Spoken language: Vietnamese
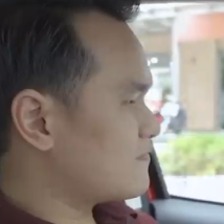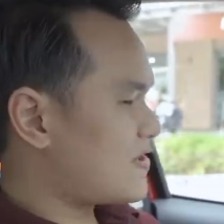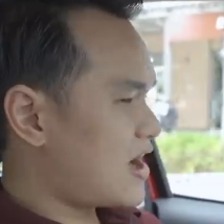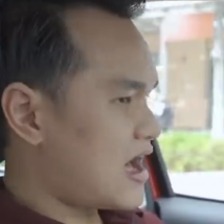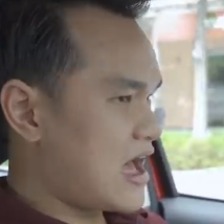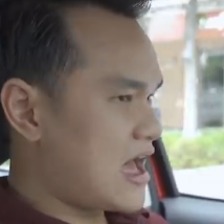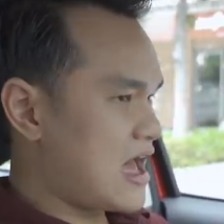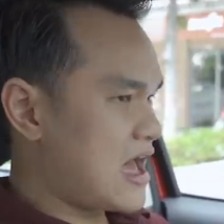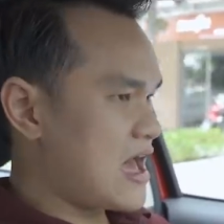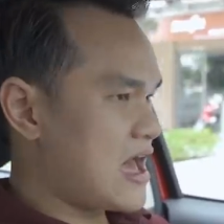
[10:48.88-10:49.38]

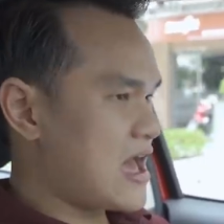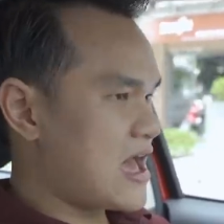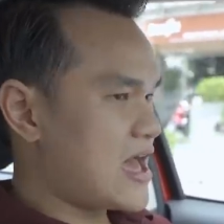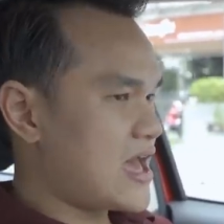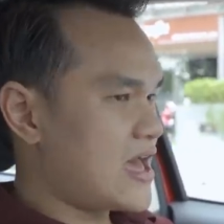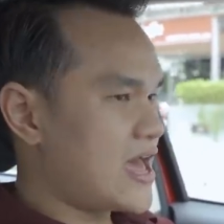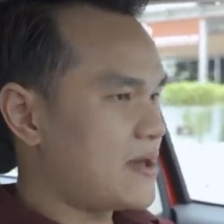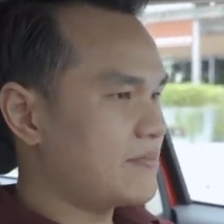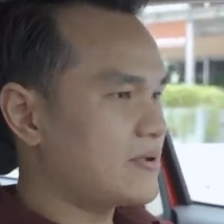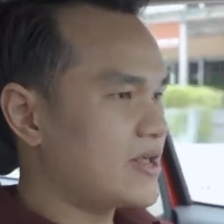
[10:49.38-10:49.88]
và
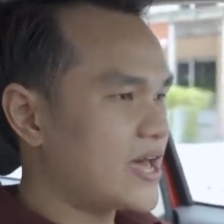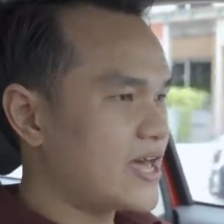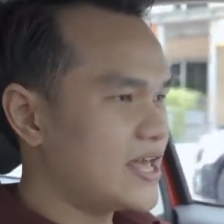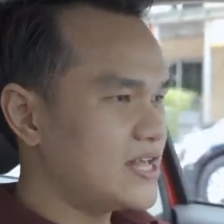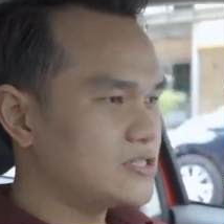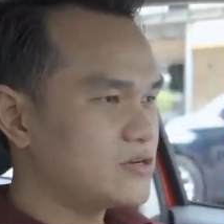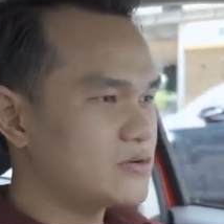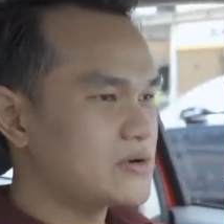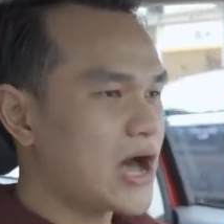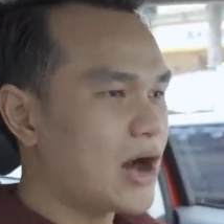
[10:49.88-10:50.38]
em
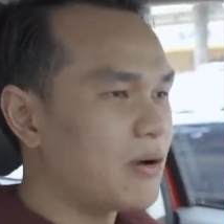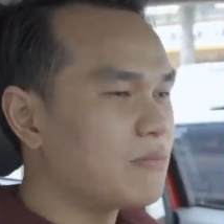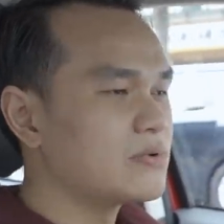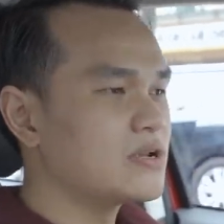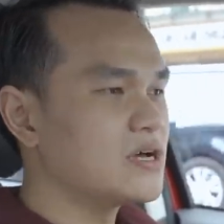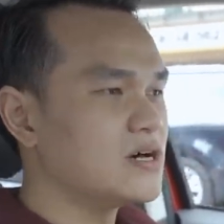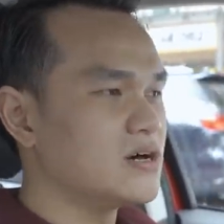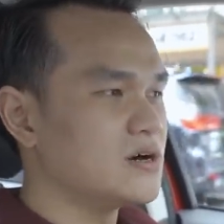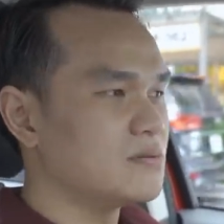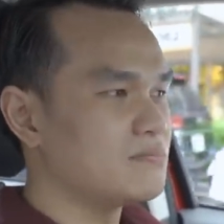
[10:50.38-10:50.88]
thấy số
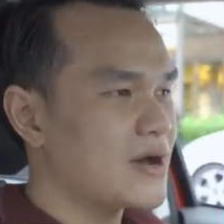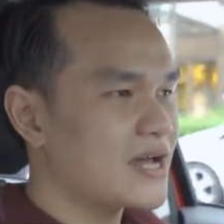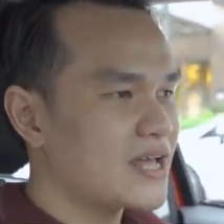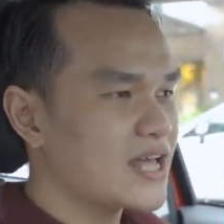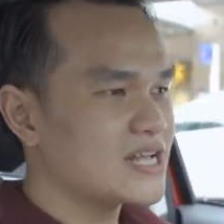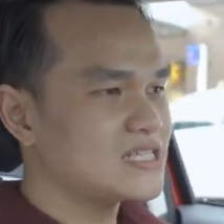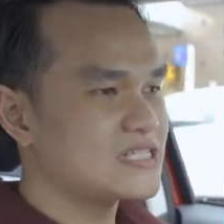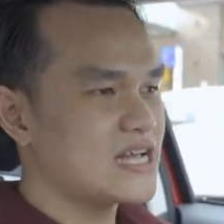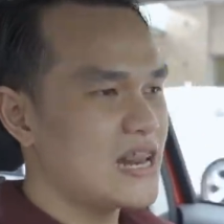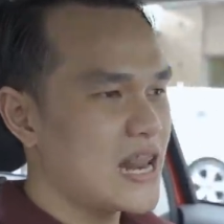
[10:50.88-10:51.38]
đông thường
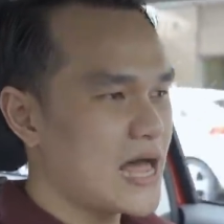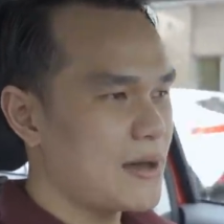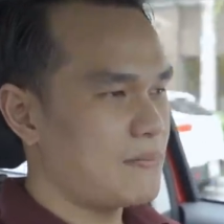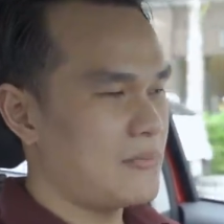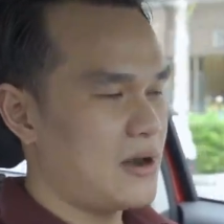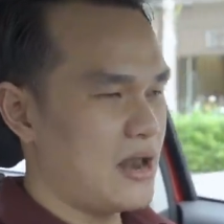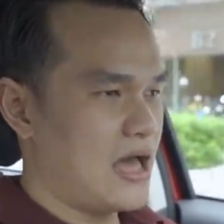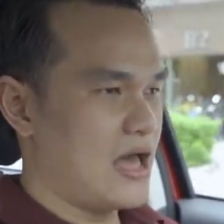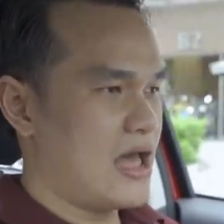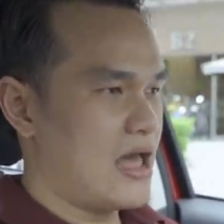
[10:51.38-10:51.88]
mắc cái sai
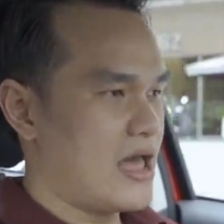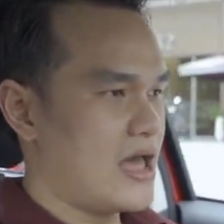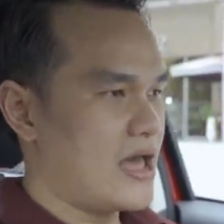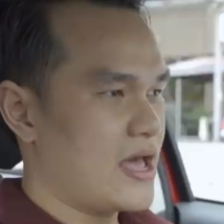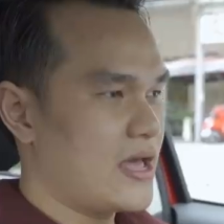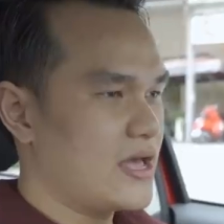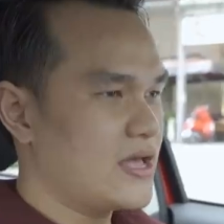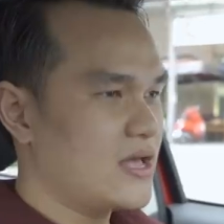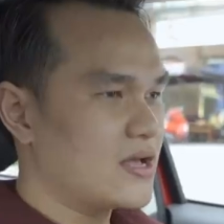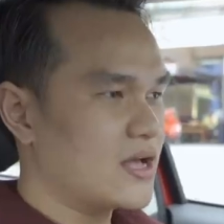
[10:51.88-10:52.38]
lầm
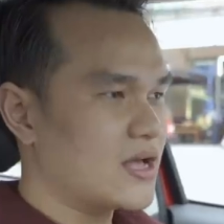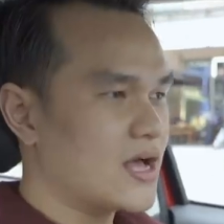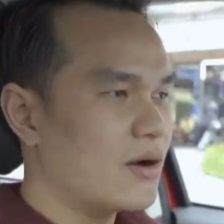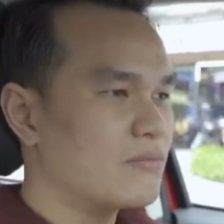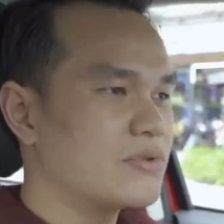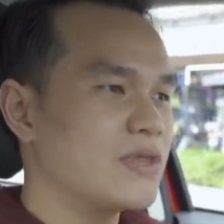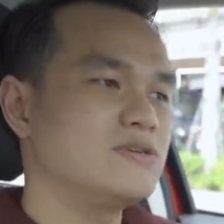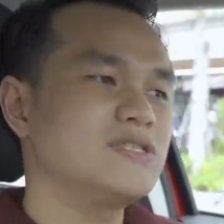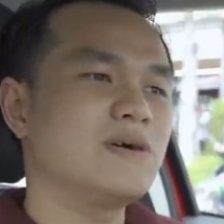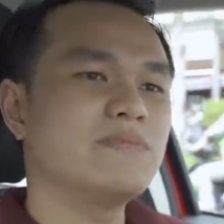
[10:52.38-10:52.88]
là
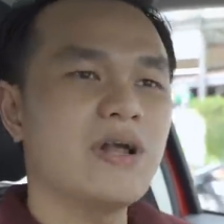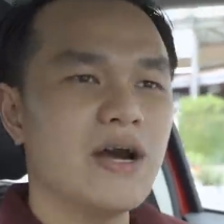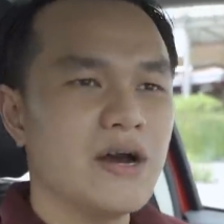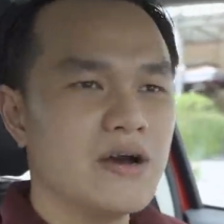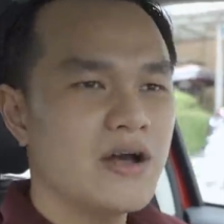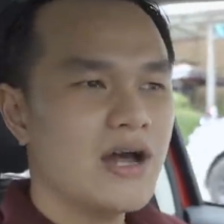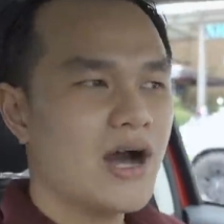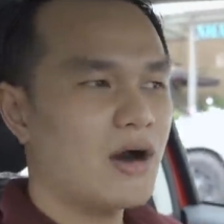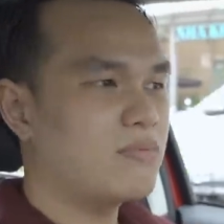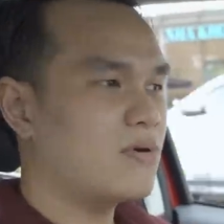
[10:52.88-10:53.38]
không chịu sống
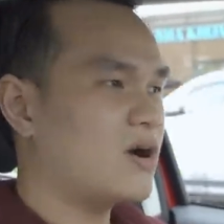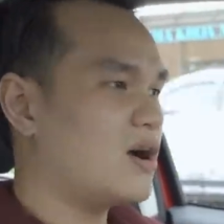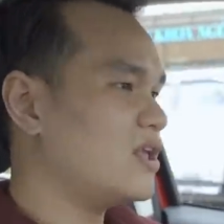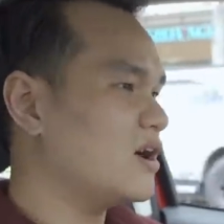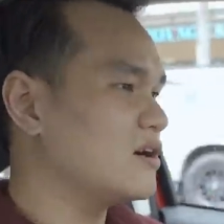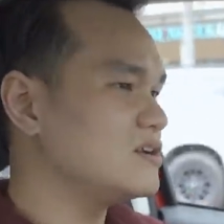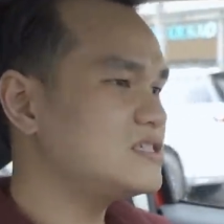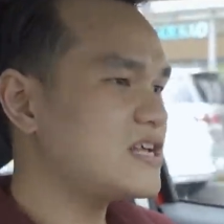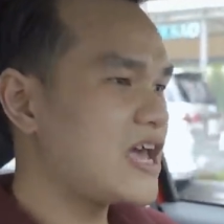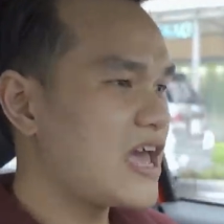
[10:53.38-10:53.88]
thử không có
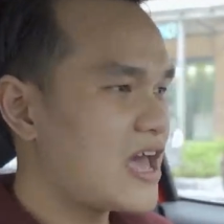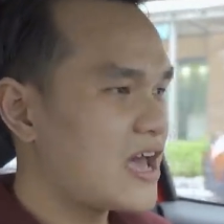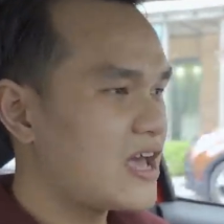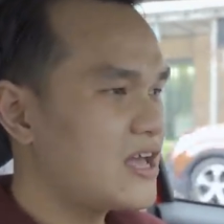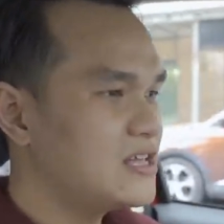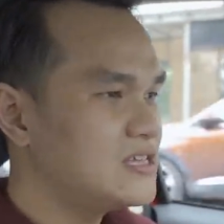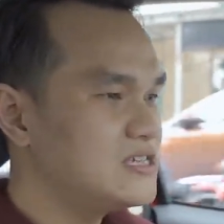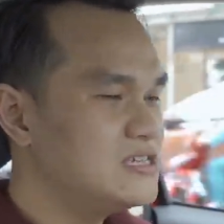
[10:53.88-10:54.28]
thử xe